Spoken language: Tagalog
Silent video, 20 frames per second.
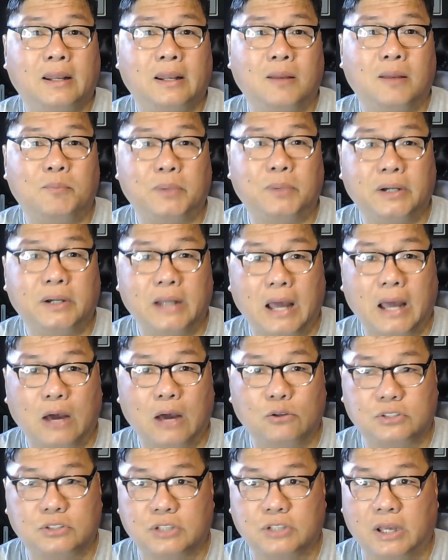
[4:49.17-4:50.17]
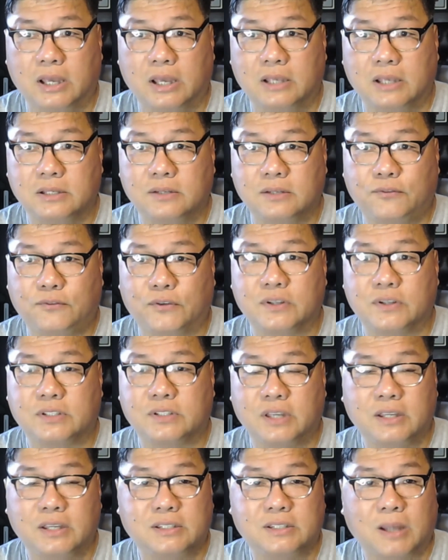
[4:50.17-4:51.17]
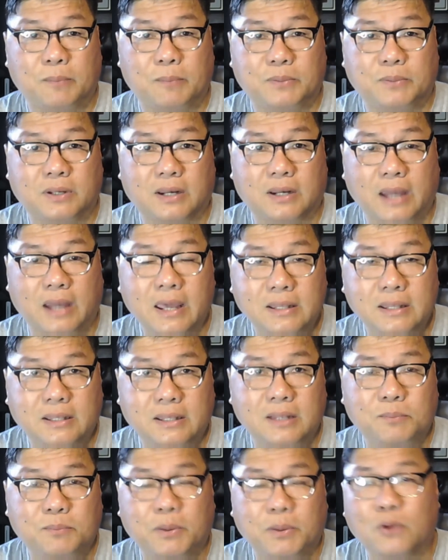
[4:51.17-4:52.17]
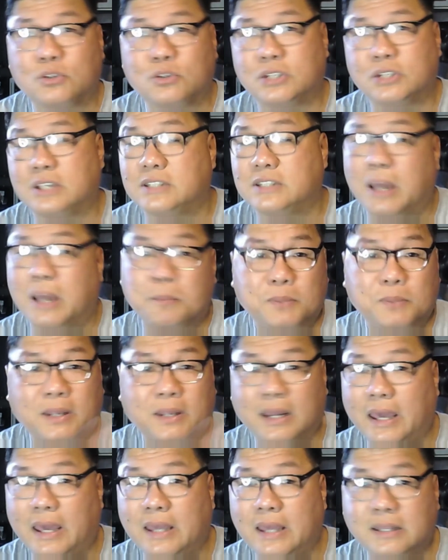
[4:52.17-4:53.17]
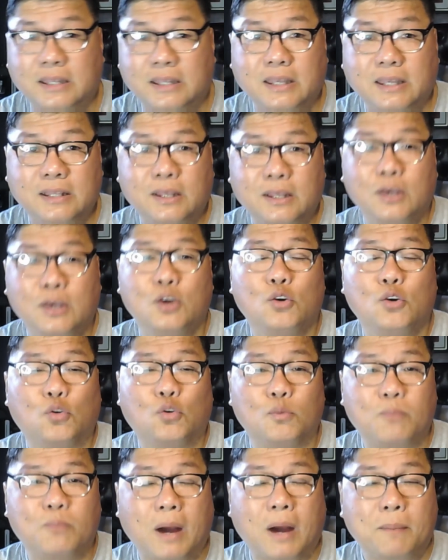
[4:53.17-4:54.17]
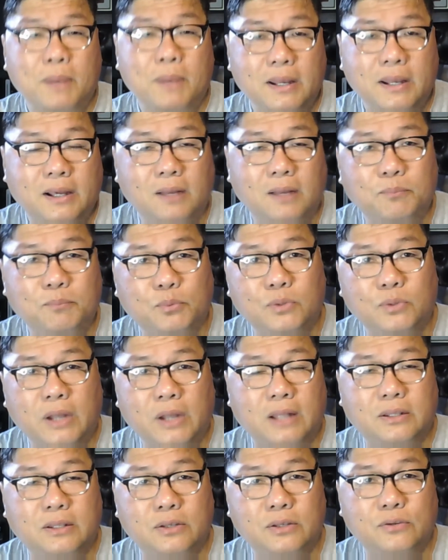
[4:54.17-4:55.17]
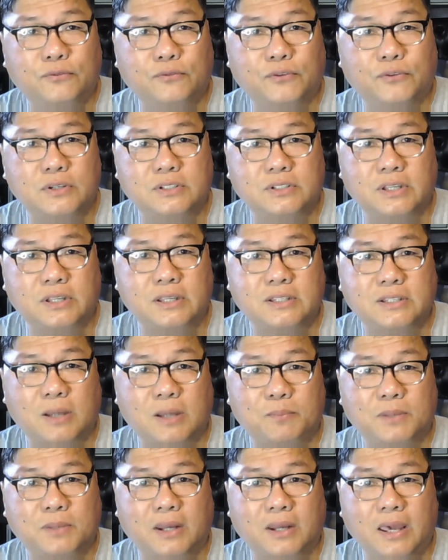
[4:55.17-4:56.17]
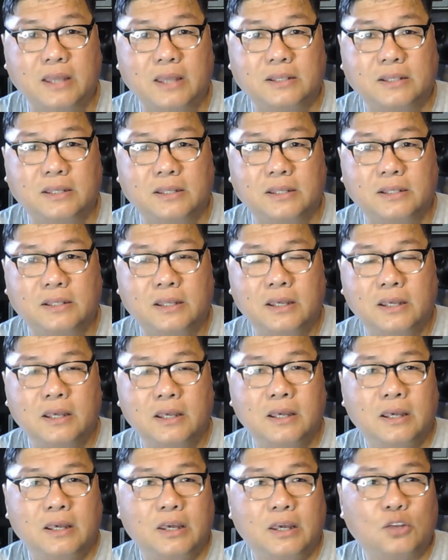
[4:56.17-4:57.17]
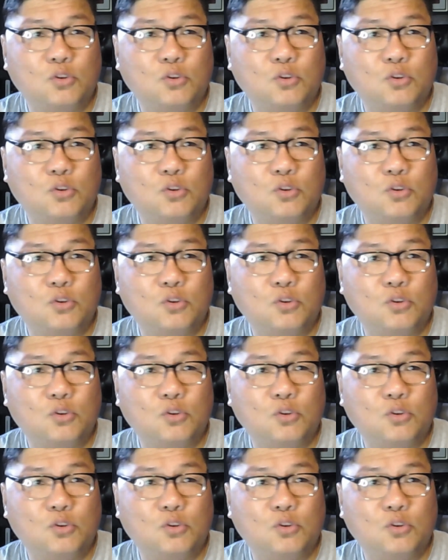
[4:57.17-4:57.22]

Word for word: na-burn out sa 1 King chapter 19 pero sa chapter 18 kung babalikan po natin yung 1 King chapter 18,